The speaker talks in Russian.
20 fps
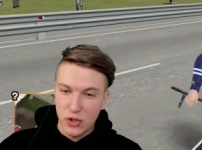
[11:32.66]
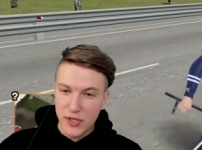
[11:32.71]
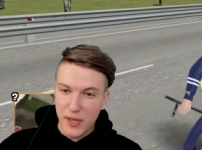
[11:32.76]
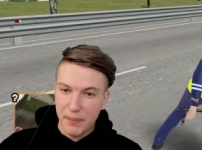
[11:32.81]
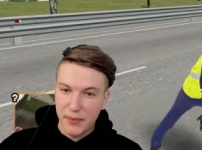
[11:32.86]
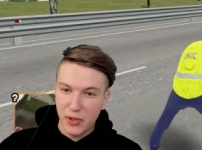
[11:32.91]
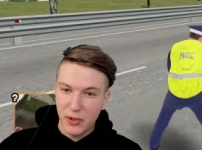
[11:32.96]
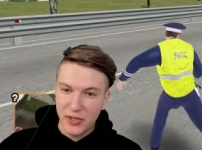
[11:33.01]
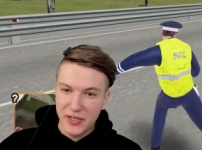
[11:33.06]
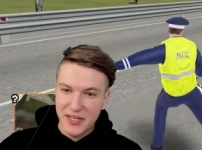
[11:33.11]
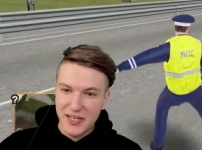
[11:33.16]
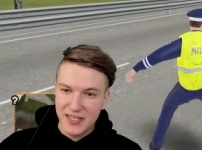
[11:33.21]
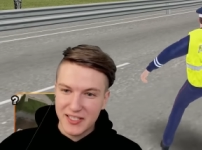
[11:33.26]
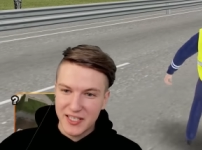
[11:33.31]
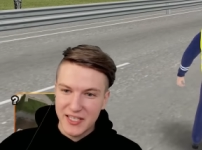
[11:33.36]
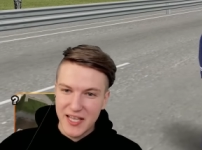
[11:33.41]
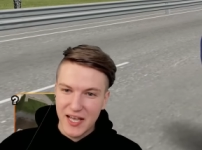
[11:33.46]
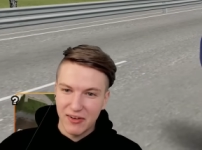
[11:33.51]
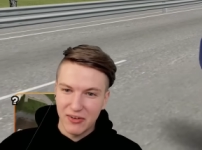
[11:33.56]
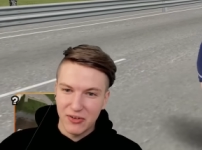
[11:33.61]
Все, на приоре не
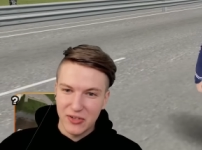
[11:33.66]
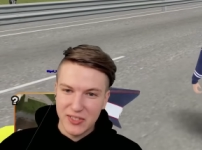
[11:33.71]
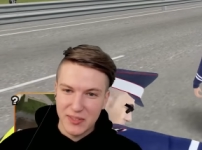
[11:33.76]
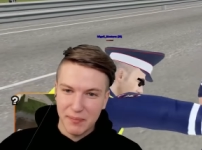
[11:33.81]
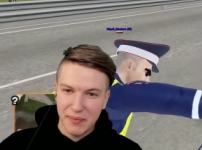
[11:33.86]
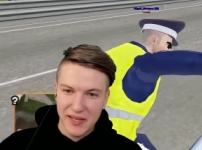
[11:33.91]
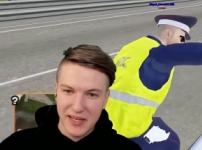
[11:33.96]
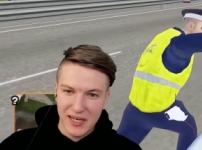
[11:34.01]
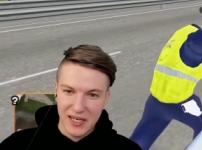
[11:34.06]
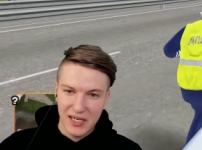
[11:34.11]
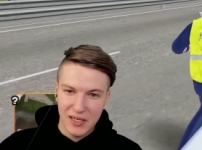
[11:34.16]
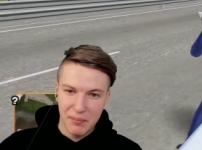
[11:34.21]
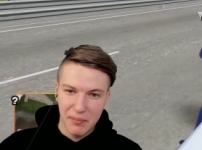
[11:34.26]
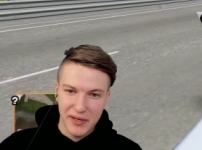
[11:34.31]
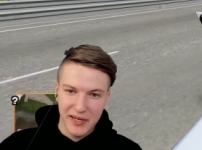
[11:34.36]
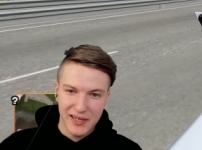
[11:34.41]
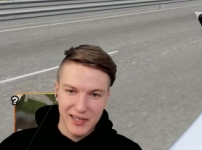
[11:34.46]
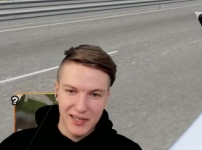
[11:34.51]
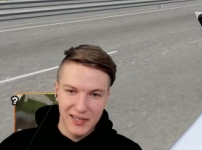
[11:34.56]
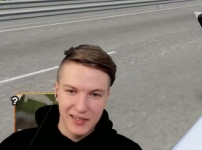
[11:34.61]
останавливается. Поехали,
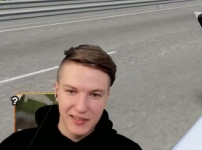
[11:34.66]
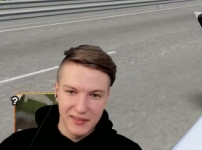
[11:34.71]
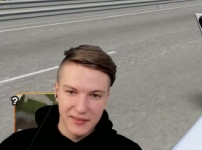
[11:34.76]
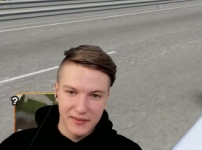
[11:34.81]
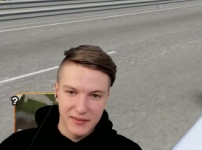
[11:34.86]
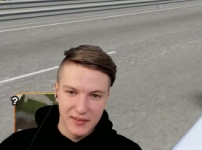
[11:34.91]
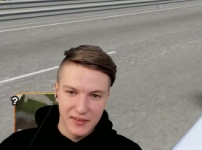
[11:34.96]
поехали.